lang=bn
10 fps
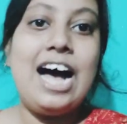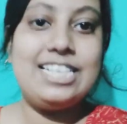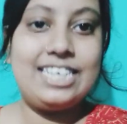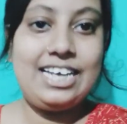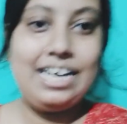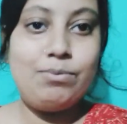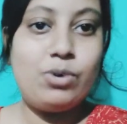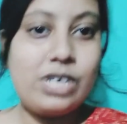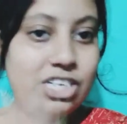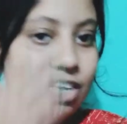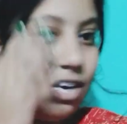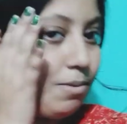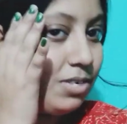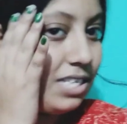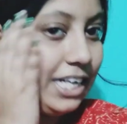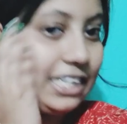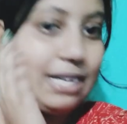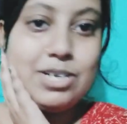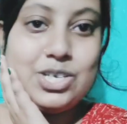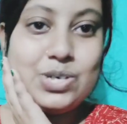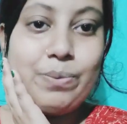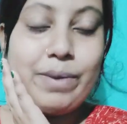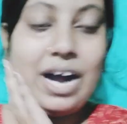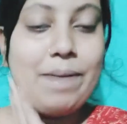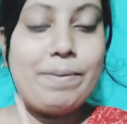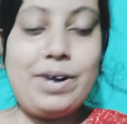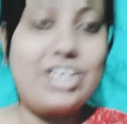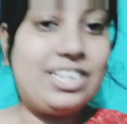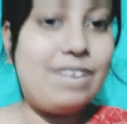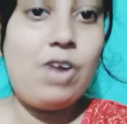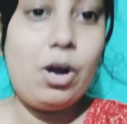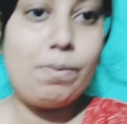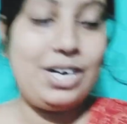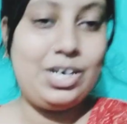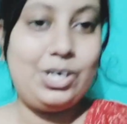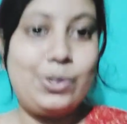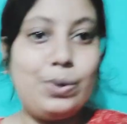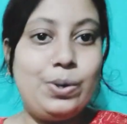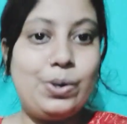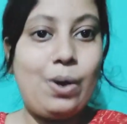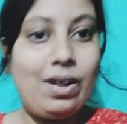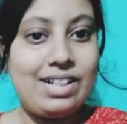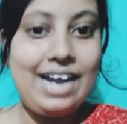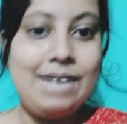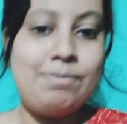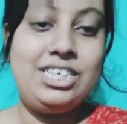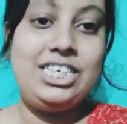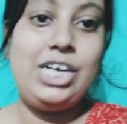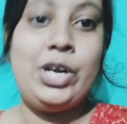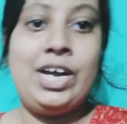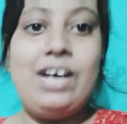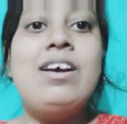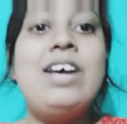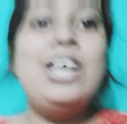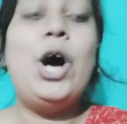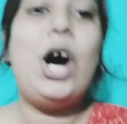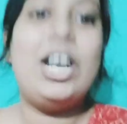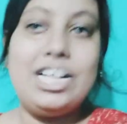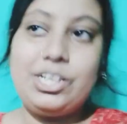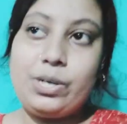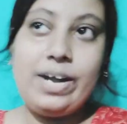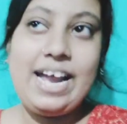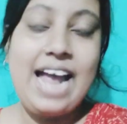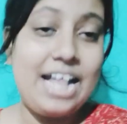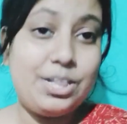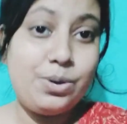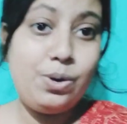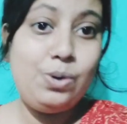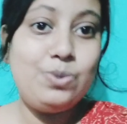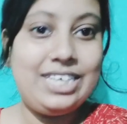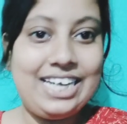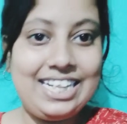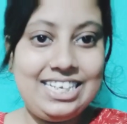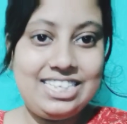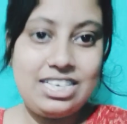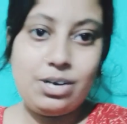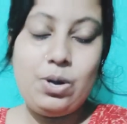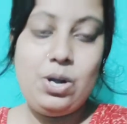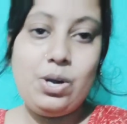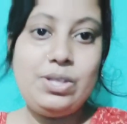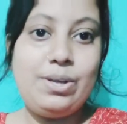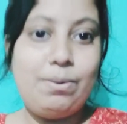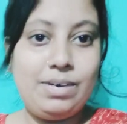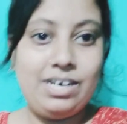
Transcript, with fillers: আজকে মুখে চোখের অবস্থা দেখতে পাচ্ছি খুব খারাপ কারণ আজকে ব্লগ বানানোর কোনো কথাই আমার ছিল না হঠাৎ করে এত লুচি খেতে ইচ্ছা করলো তো